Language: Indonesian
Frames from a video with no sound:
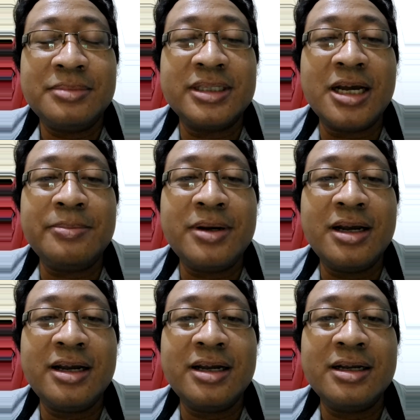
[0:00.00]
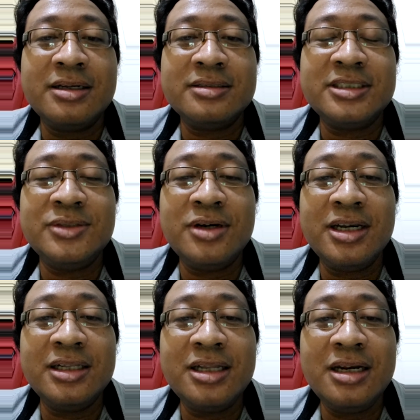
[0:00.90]
Betapa jiwa
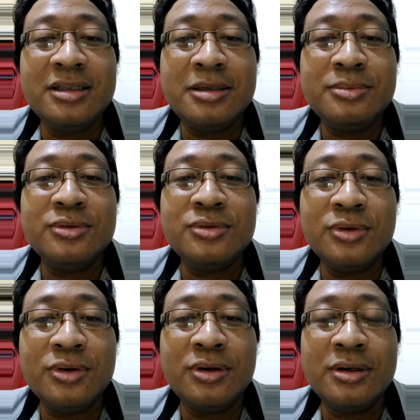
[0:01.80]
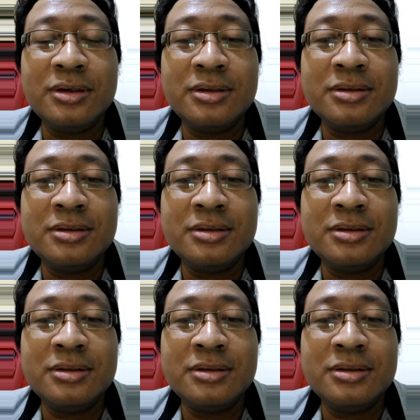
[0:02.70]
kita ini terpukul.